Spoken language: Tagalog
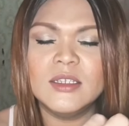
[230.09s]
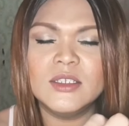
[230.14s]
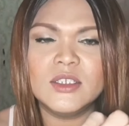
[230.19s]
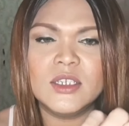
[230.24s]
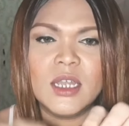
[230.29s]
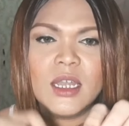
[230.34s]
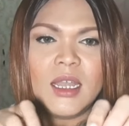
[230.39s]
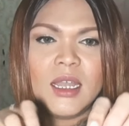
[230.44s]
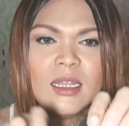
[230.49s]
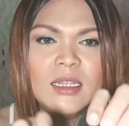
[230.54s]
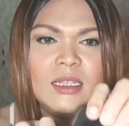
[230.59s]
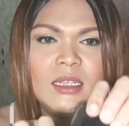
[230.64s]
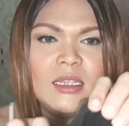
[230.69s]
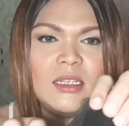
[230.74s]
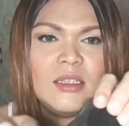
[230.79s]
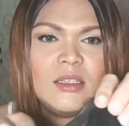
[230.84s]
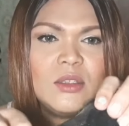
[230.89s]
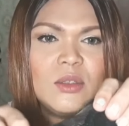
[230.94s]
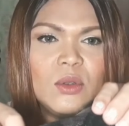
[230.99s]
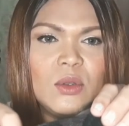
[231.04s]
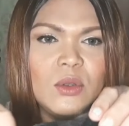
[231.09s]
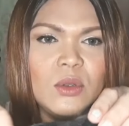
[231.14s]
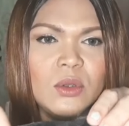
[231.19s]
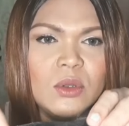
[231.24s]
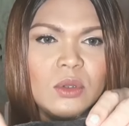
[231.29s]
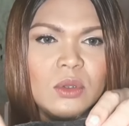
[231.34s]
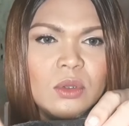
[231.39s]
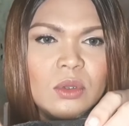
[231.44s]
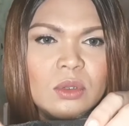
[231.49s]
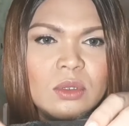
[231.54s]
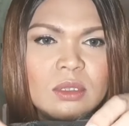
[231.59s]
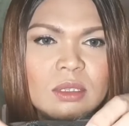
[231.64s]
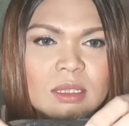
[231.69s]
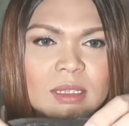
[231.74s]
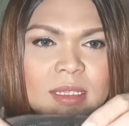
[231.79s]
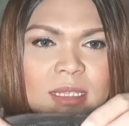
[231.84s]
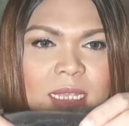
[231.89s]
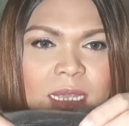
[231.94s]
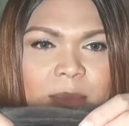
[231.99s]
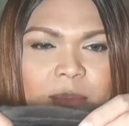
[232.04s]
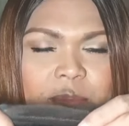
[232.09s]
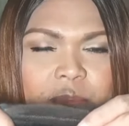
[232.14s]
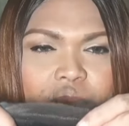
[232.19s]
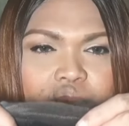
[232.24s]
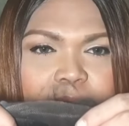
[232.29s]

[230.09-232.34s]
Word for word: Tsaka dito, deep